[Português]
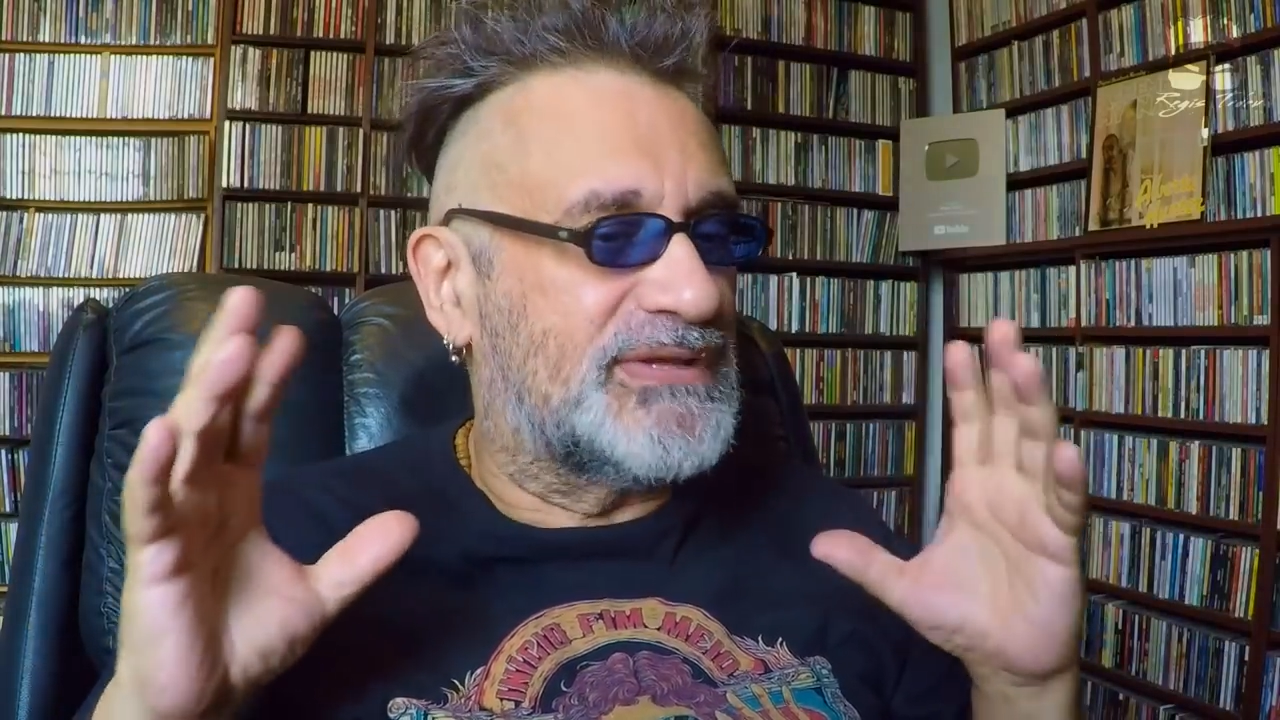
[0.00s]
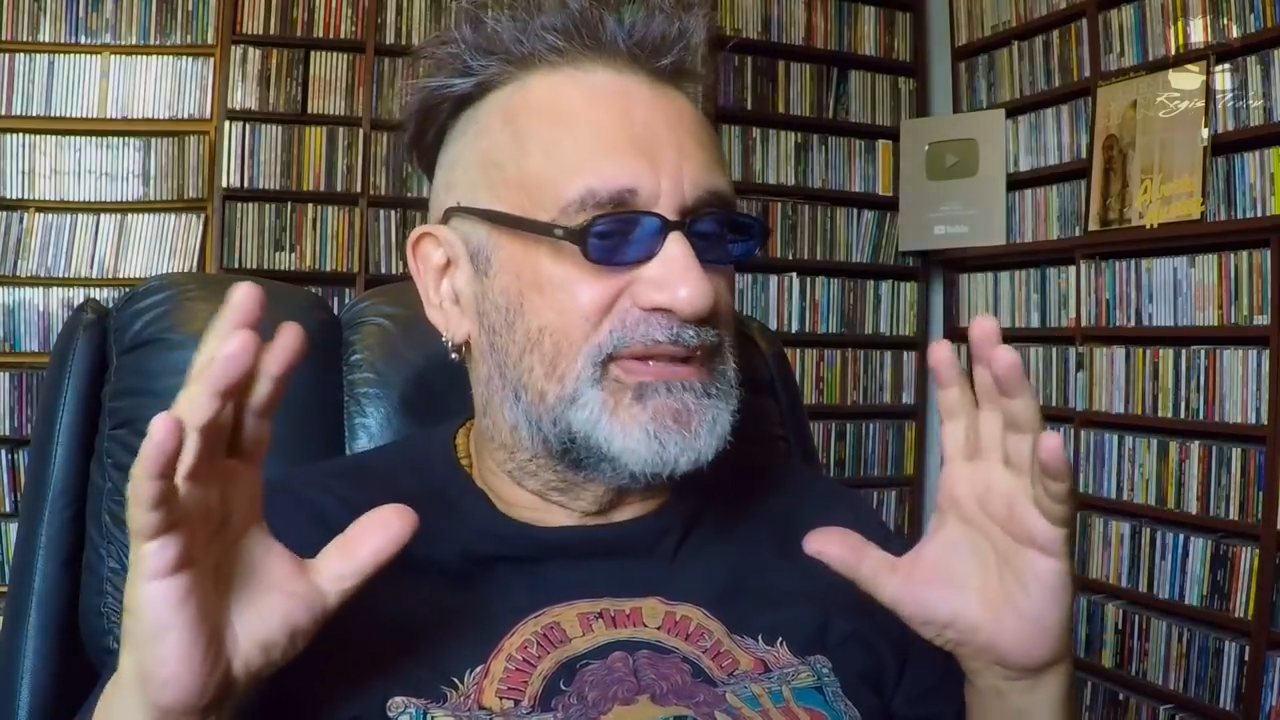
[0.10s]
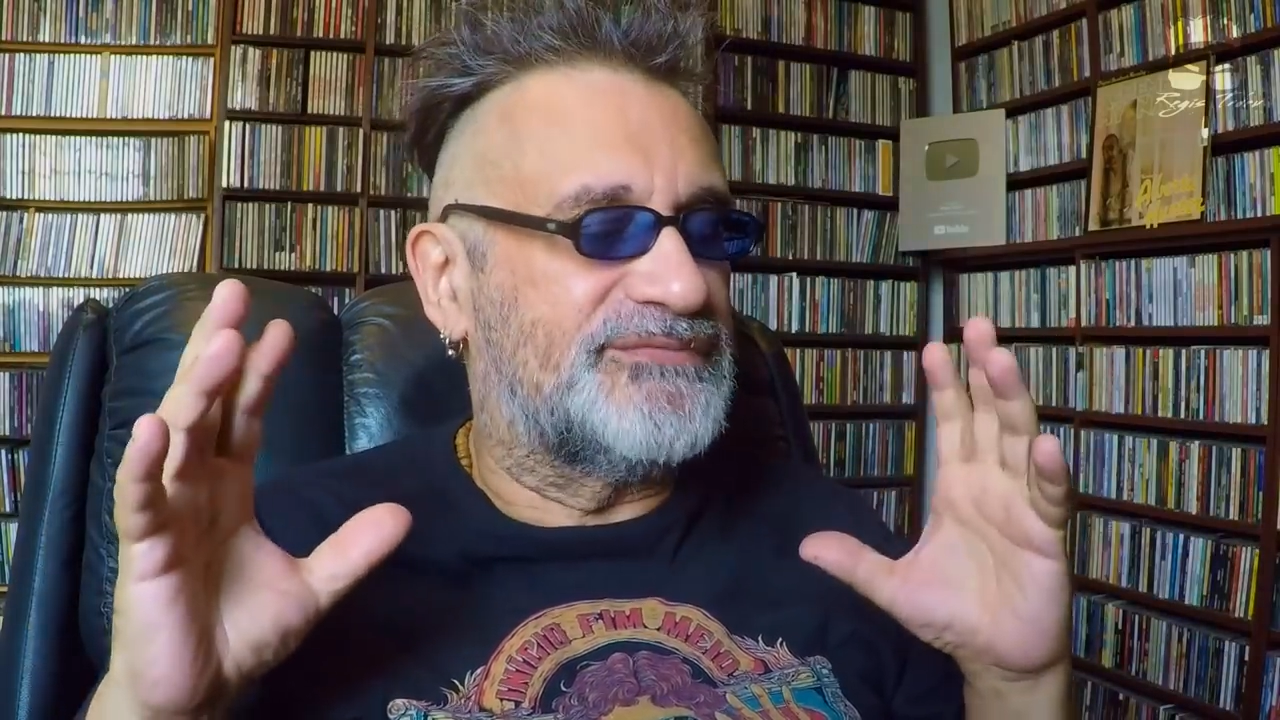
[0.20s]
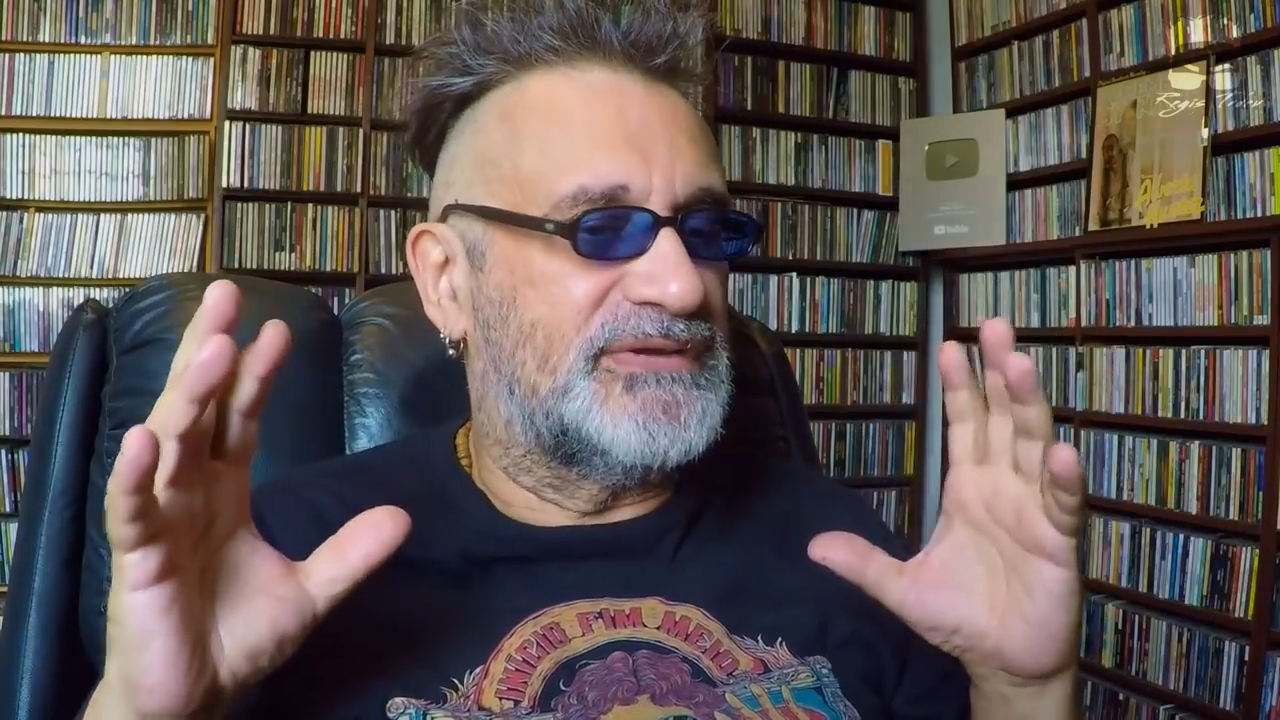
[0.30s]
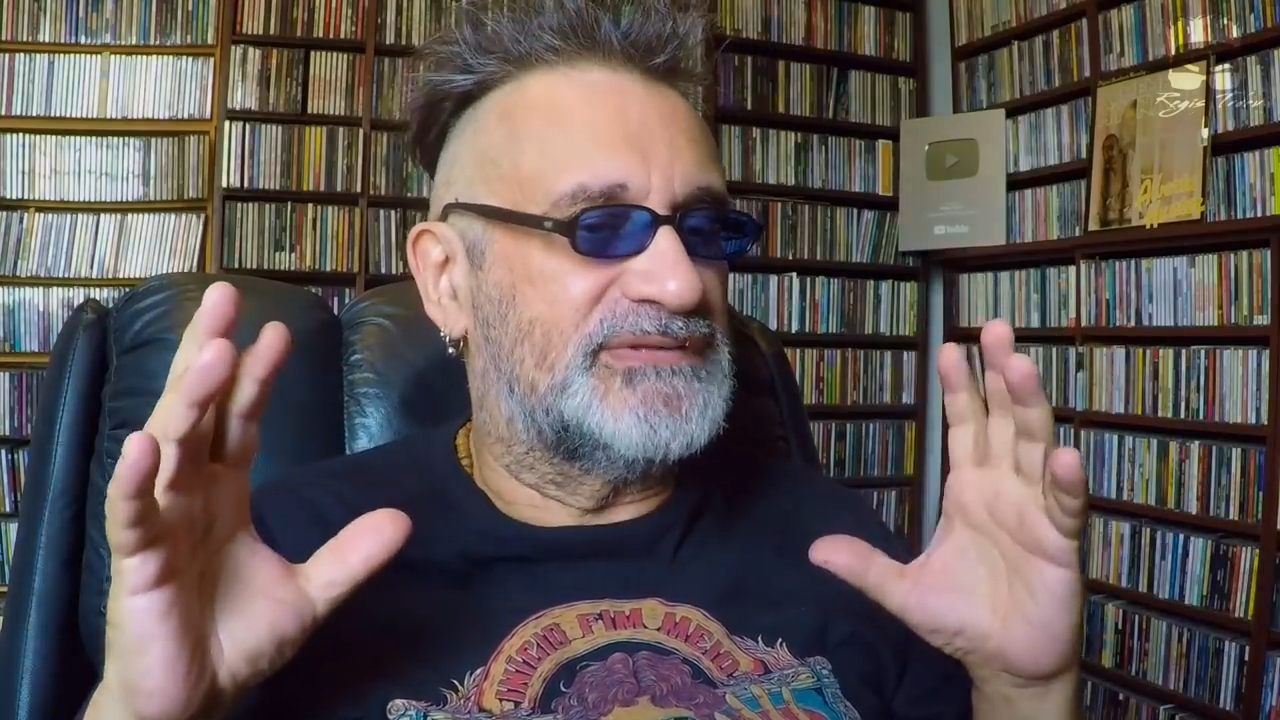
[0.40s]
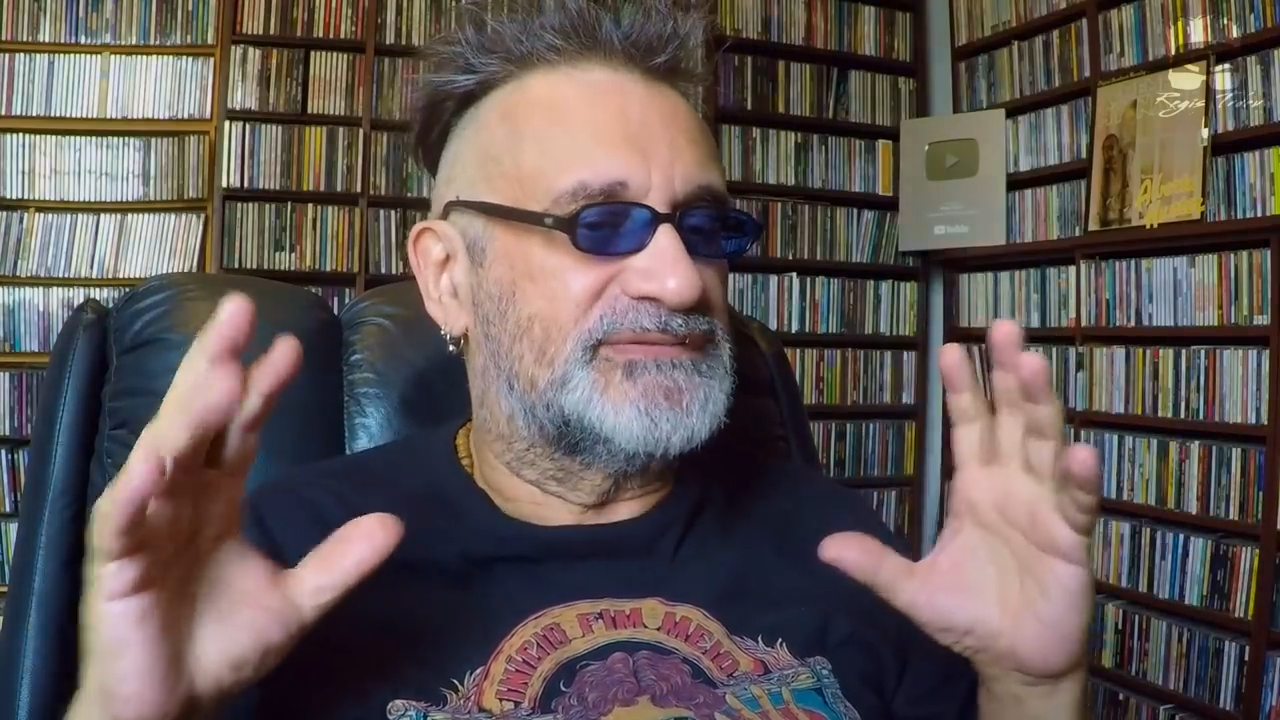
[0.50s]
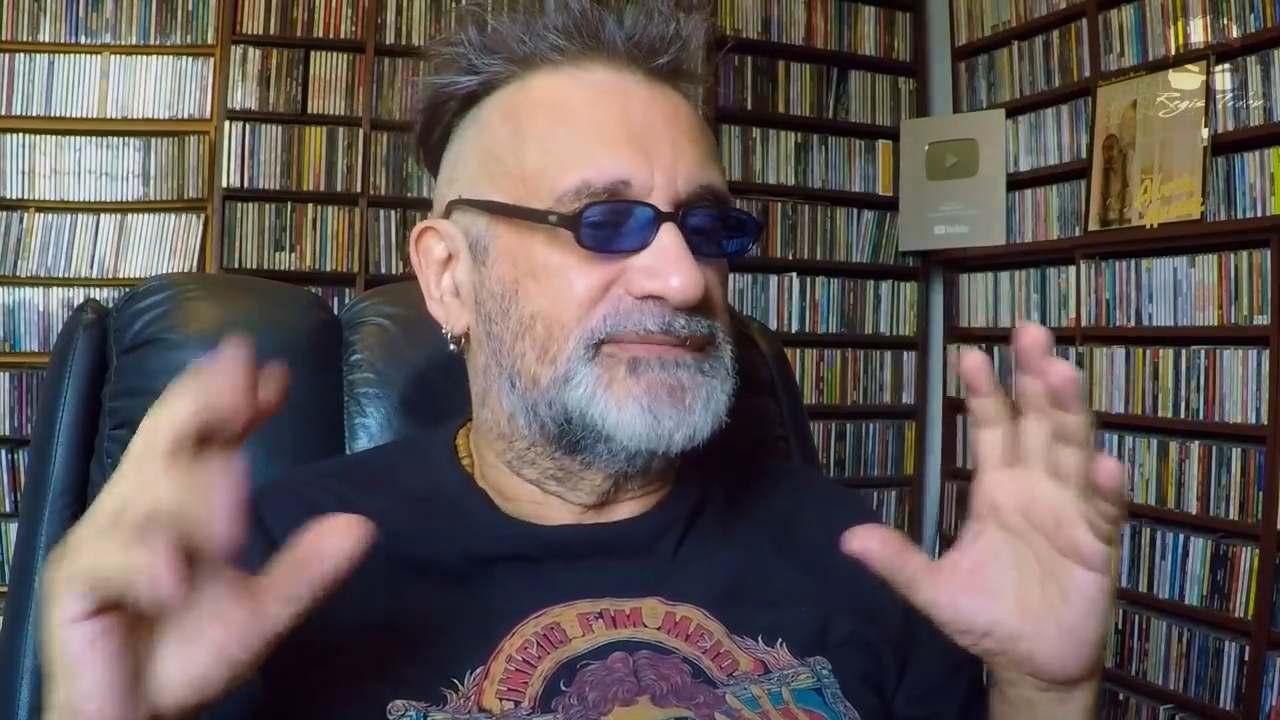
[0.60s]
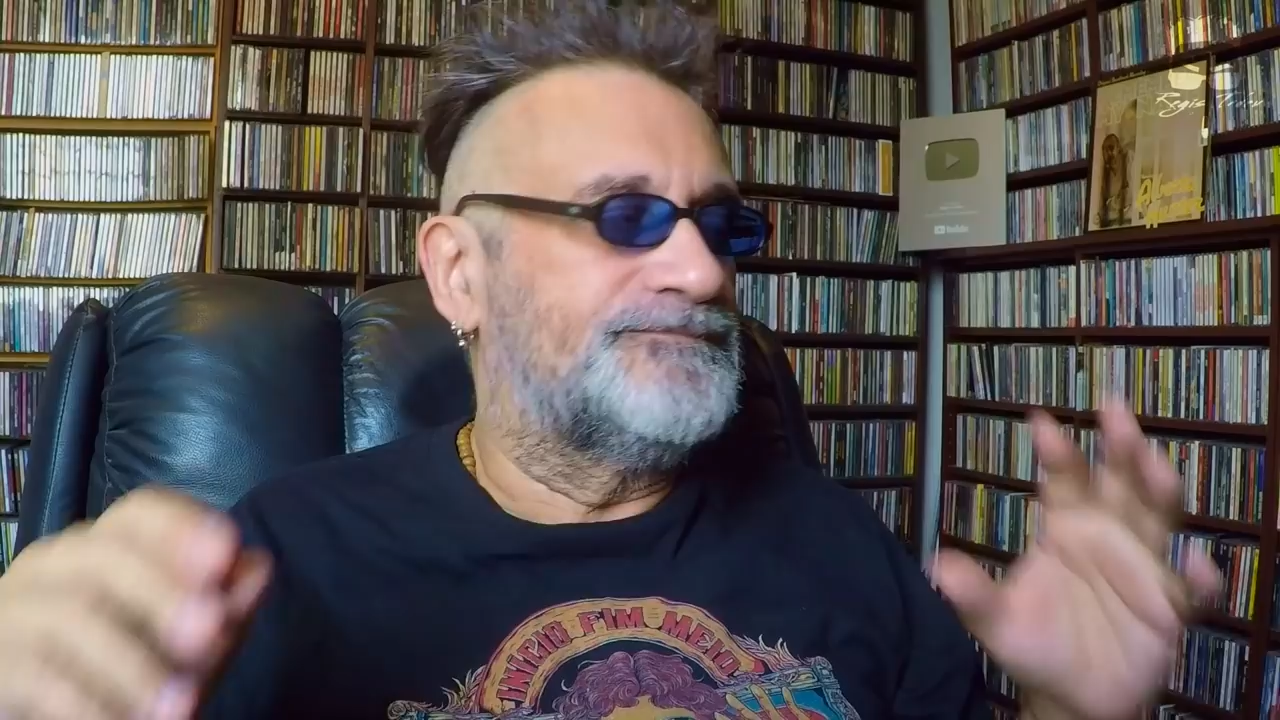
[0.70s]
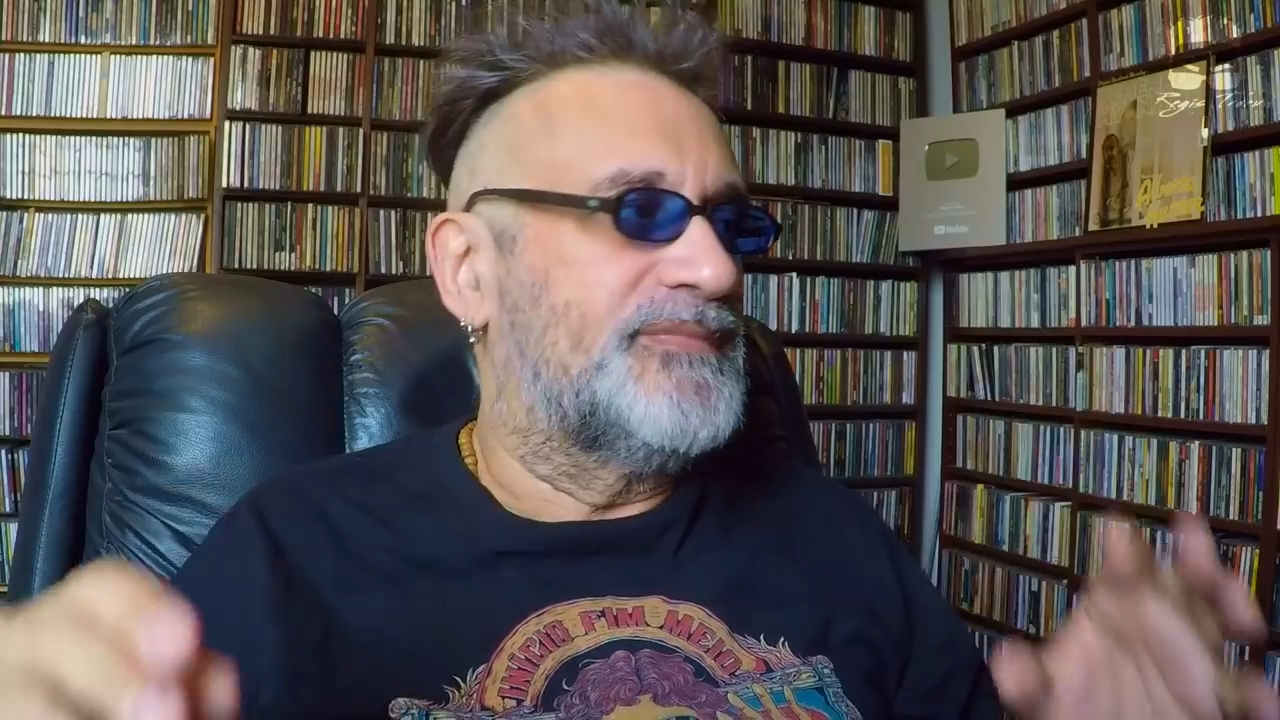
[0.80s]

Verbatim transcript: que ela fez.